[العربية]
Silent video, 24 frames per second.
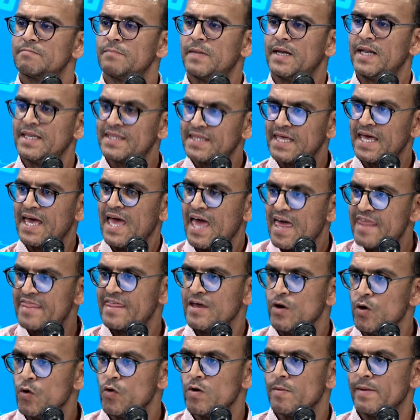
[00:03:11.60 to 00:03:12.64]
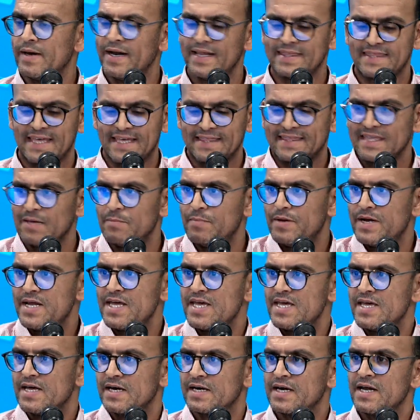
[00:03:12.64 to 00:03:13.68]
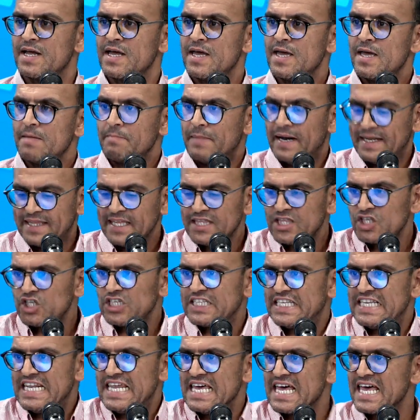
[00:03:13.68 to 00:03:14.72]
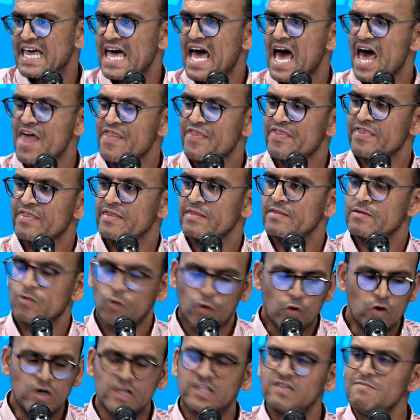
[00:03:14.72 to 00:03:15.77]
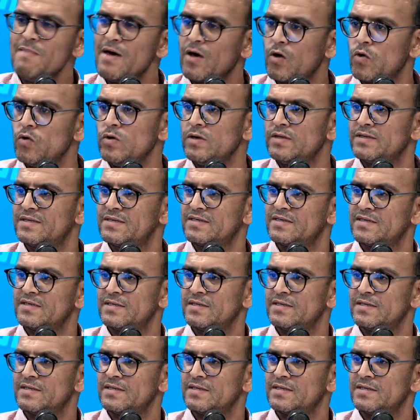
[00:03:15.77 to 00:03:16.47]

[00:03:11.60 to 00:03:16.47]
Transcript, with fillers: معناتها هذا هو معناتها تبرير معناتها انت جيت للانقاذ قلت ما قلت